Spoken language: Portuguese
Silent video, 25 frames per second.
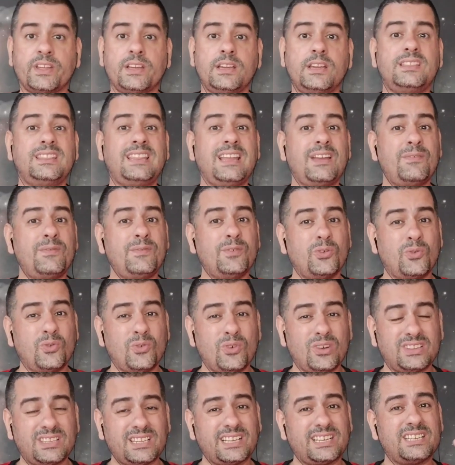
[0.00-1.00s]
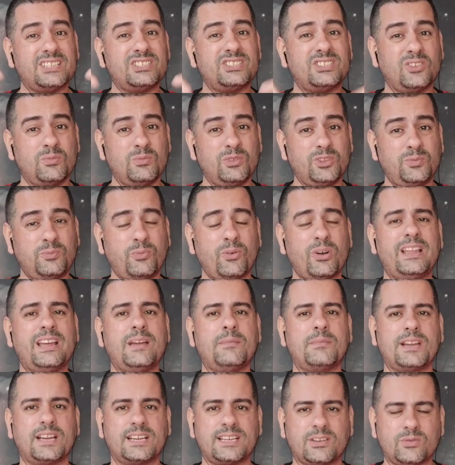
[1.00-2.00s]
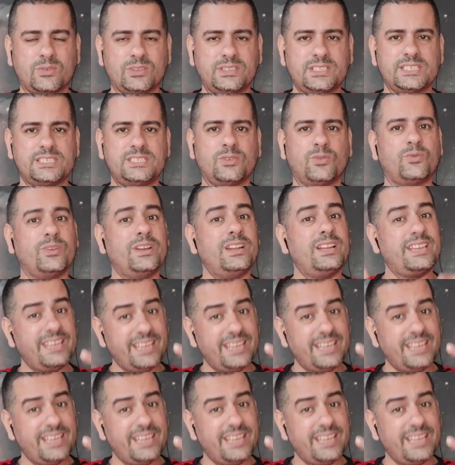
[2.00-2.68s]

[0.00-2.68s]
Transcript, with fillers: e teve outra questão muito polêmica que aconteceu com ele,